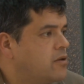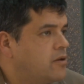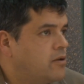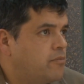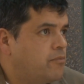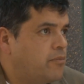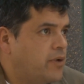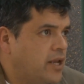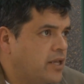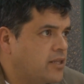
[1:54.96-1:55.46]

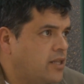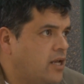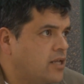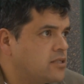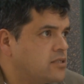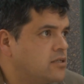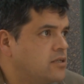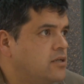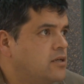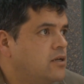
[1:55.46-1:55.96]

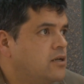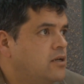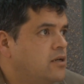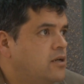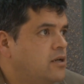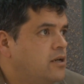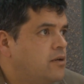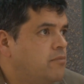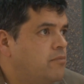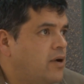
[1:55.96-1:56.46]
breakdance,
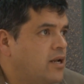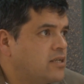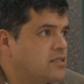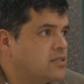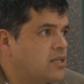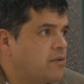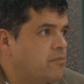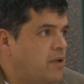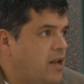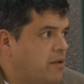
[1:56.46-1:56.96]
van a
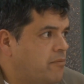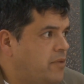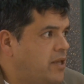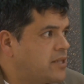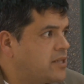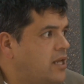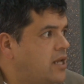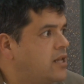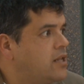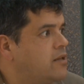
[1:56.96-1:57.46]
estar black
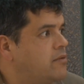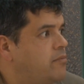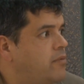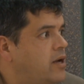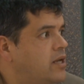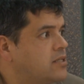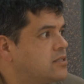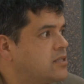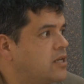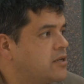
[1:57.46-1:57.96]
metal, va a
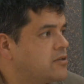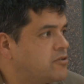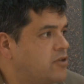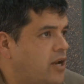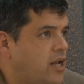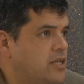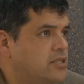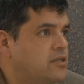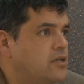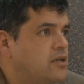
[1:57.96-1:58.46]
estar
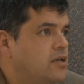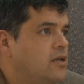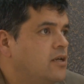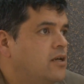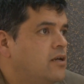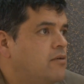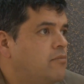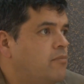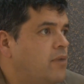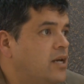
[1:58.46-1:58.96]
trash,
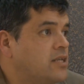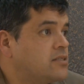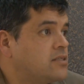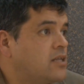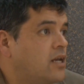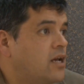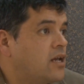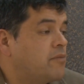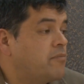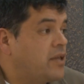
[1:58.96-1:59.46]
va a
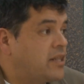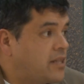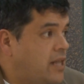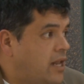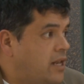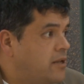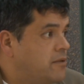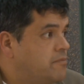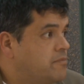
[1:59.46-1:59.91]
estar metal.